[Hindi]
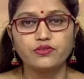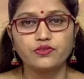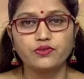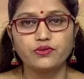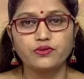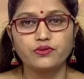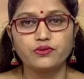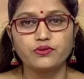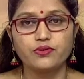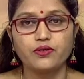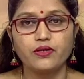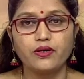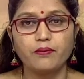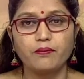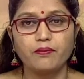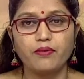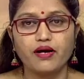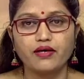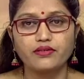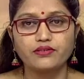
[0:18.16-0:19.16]
जो
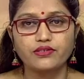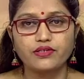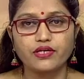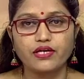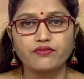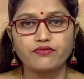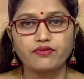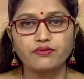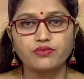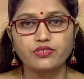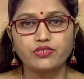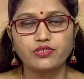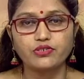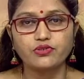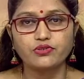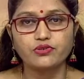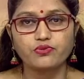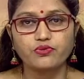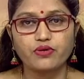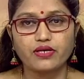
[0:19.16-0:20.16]
मातृ एवं
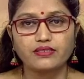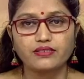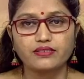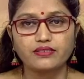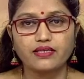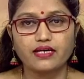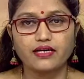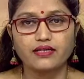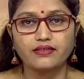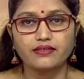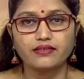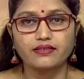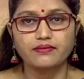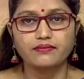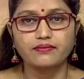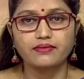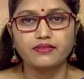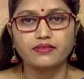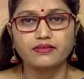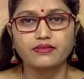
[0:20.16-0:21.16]
शिशु स्वास्थ्य
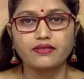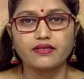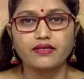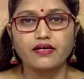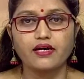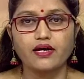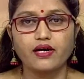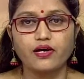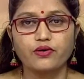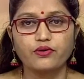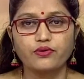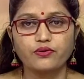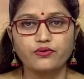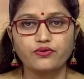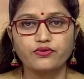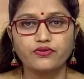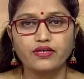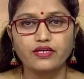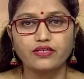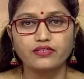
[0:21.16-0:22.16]
कार्यक्रम और
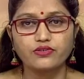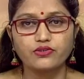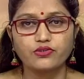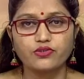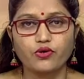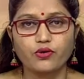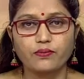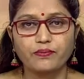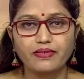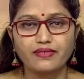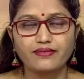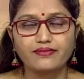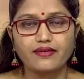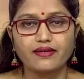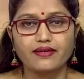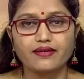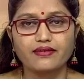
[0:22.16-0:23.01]
उसके जो टॉपिक्स